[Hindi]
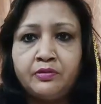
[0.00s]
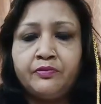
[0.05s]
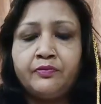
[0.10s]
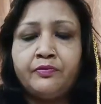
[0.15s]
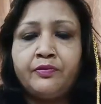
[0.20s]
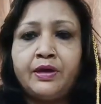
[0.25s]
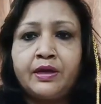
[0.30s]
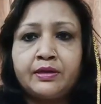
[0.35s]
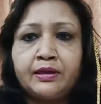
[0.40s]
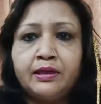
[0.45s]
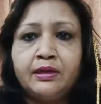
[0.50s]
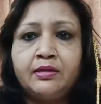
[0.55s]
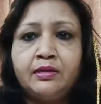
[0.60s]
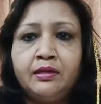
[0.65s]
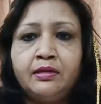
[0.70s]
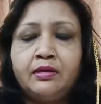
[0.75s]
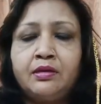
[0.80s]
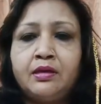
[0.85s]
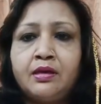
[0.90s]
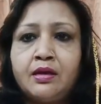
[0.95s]
व्याख्या की
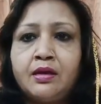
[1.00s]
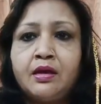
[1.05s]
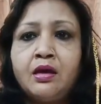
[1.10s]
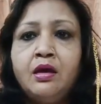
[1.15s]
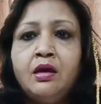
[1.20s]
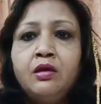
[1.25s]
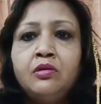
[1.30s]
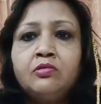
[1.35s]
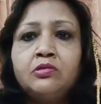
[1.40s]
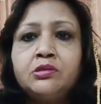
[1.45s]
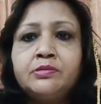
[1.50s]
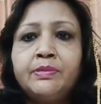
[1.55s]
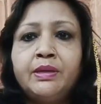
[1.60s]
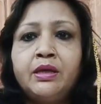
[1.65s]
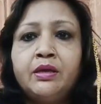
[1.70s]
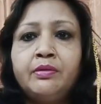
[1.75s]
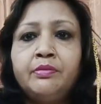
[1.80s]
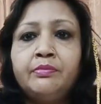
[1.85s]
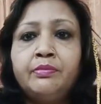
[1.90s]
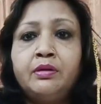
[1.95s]
गई है उसमें